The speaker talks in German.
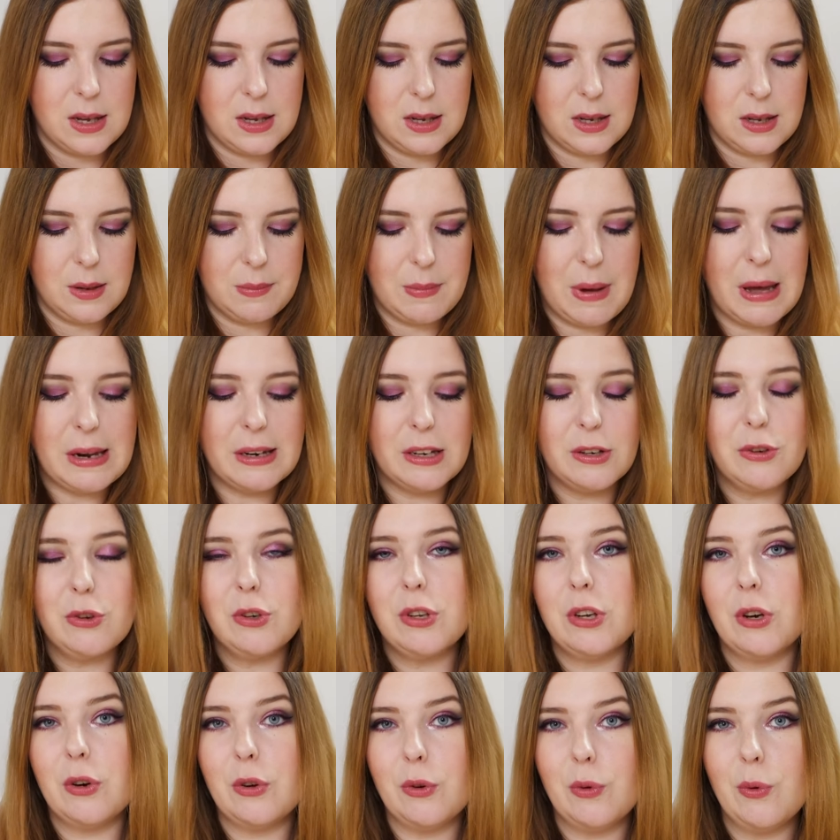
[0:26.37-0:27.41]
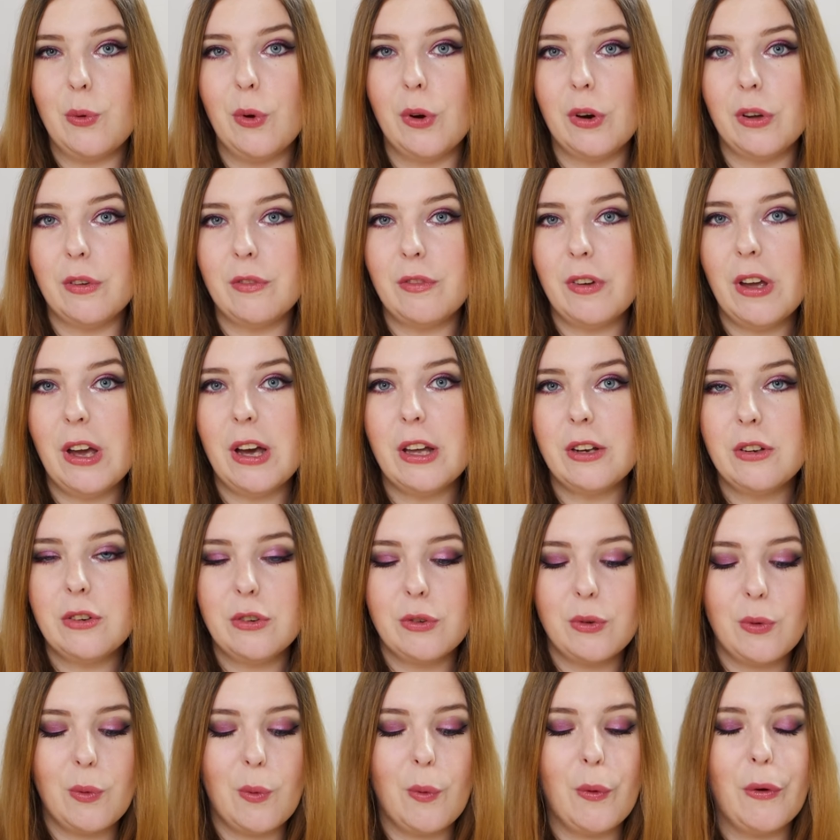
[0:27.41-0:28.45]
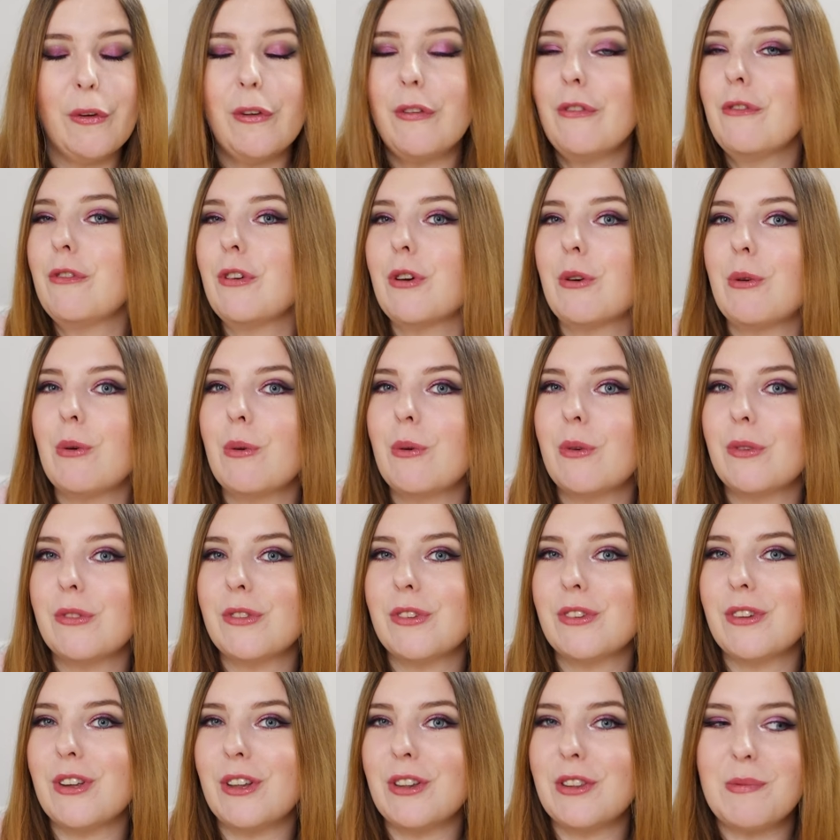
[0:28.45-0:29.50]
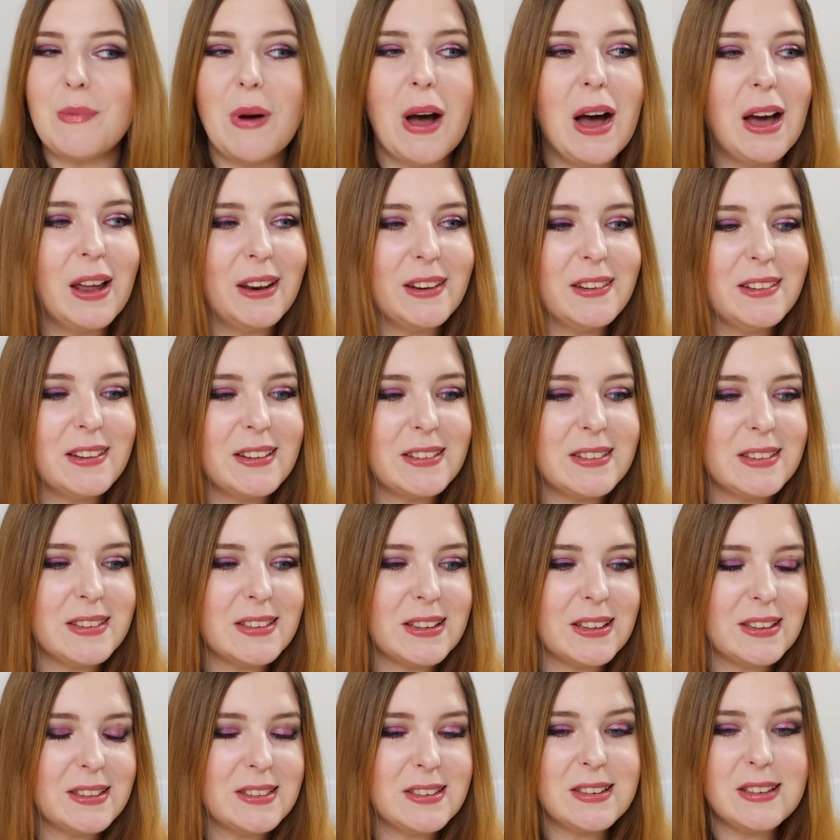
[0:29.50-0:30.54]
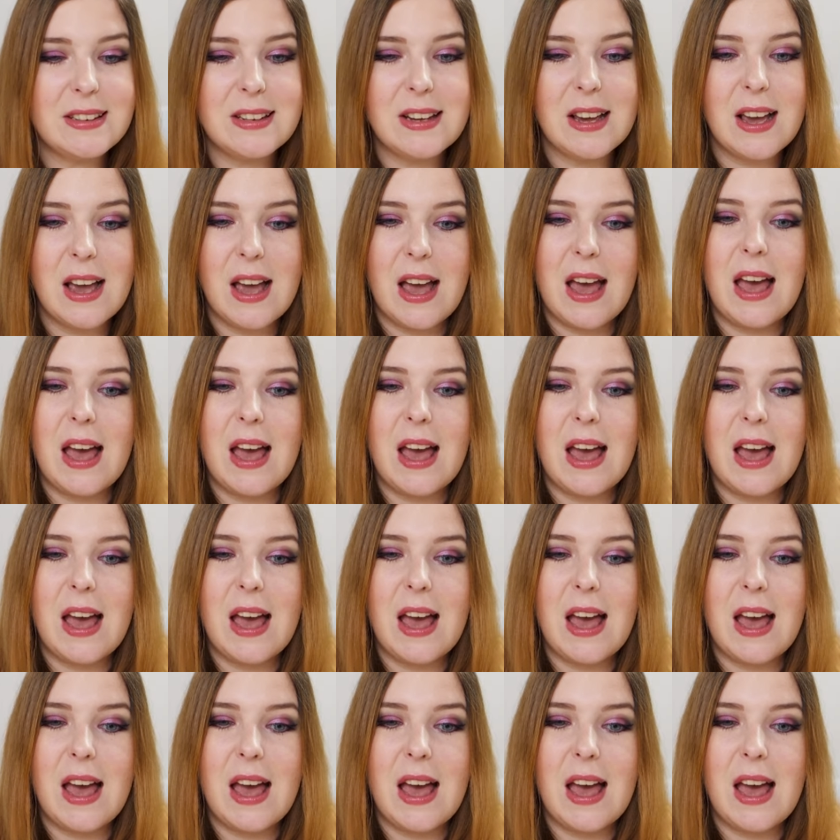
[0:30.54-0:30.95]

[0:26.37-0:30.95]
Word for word: Ähm, hat natürlich auch einen höheren Wert und wir gucken uns das Ganze mal an. Das ist jetzt die